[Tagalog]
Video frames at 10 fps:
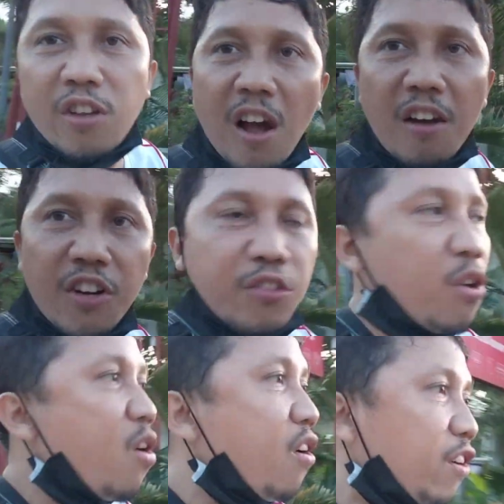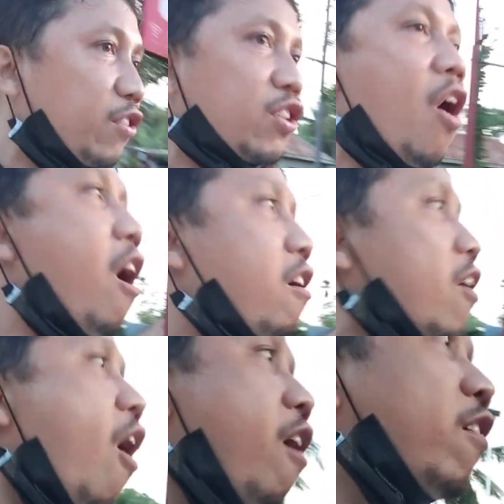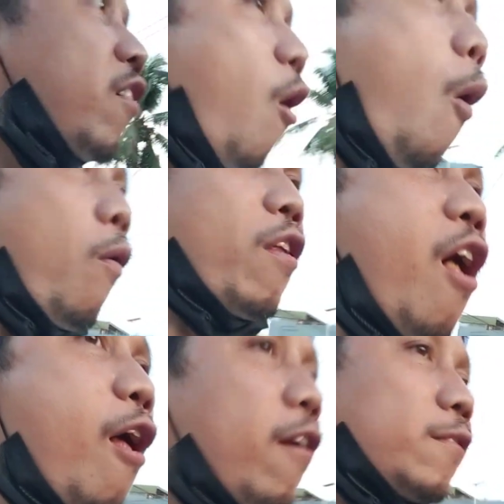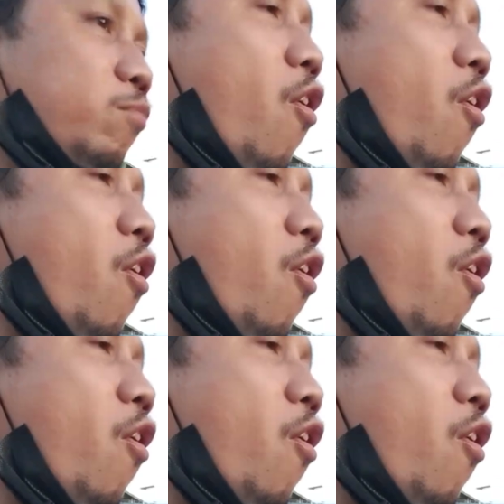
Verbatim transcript: sa ah, Red Doors. Yan.